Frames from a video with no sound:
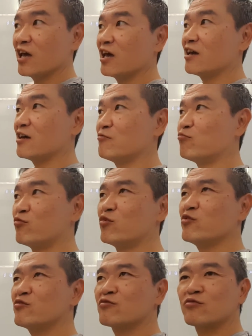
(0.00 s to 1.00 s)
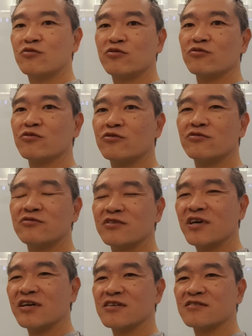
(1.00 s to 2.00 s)
é muito
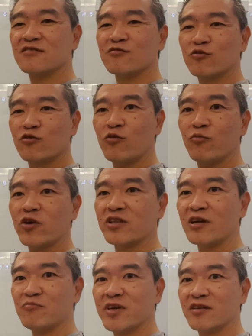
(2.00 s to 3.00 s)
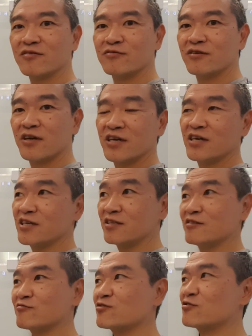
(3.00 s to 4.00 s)
da questão do comportamento e
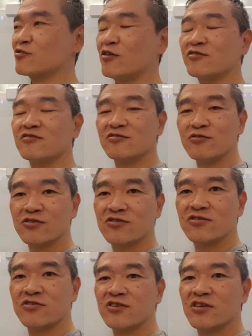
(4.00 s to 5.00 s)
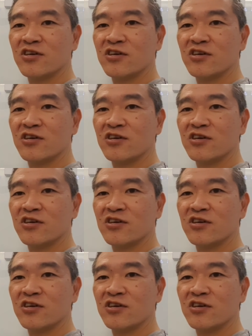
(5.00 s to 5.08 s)
não só dos,